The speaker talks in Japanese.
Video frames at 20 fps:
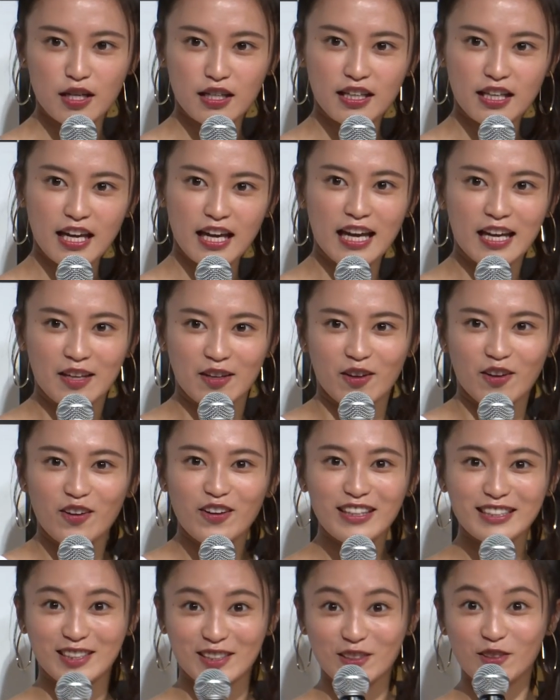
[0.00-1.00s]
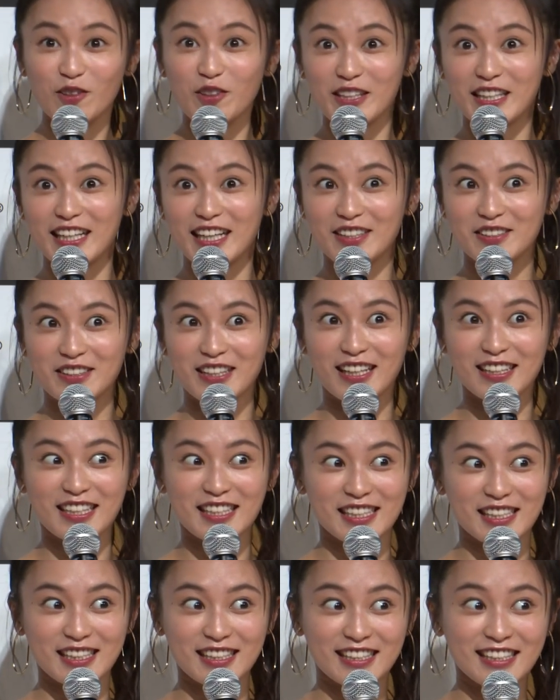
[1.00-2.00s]
芸能すごいリアルな
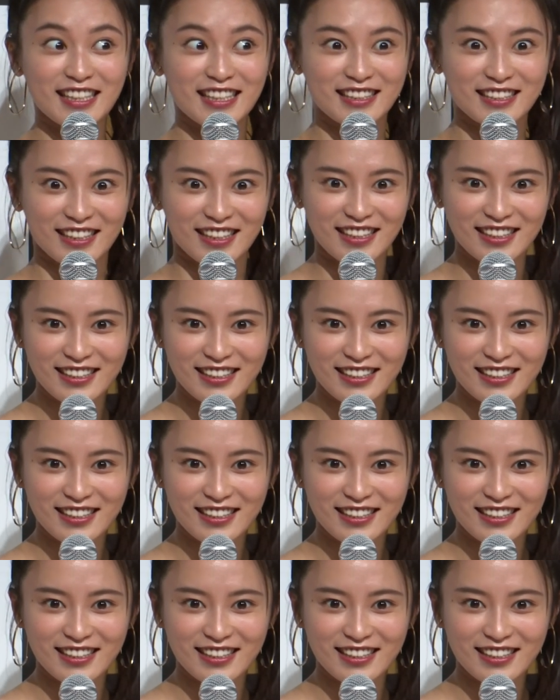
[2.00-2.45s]
話いいですか